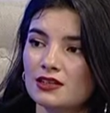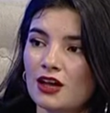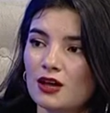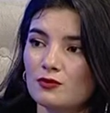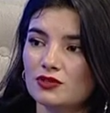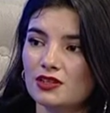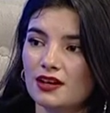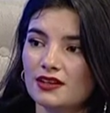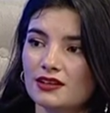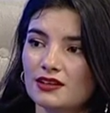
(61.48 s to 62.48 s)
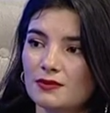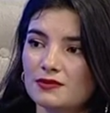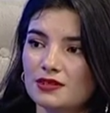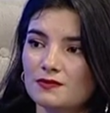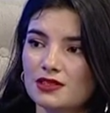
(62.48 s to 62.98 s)
Hmm. Bu sayede
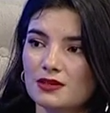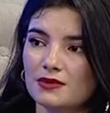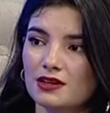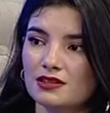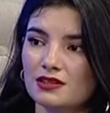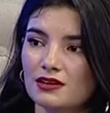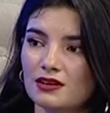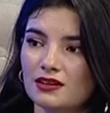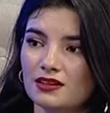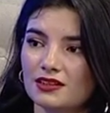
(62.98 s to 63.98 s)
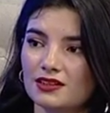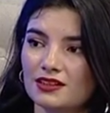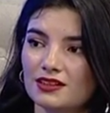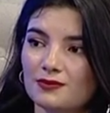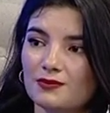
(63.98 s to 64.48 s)
yaptığımızda biraz daha e,
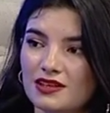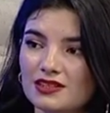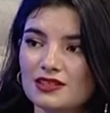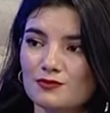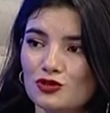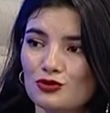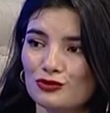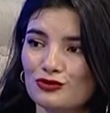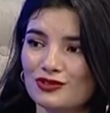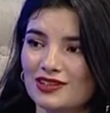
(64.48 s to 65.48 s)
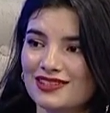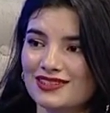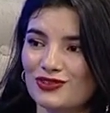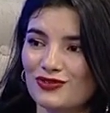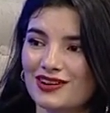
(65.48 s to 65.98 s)
bastırmış oluyoruz
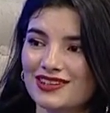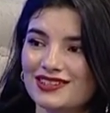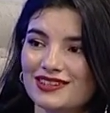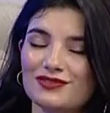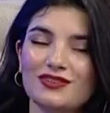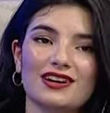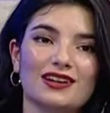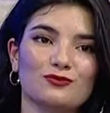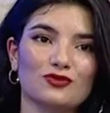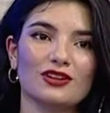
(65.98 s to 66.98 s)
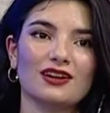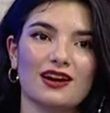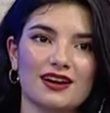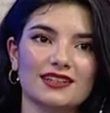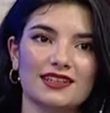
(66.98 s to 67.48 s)
aslında o açlığı fakat mutlaka
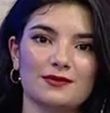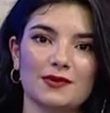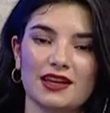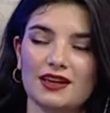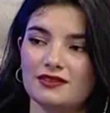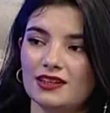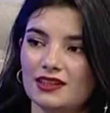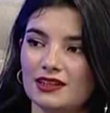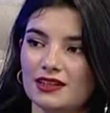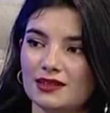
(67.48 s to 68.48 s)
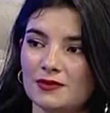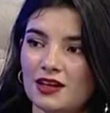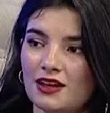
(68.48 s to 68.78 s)
ana yemeği evde yiyelim.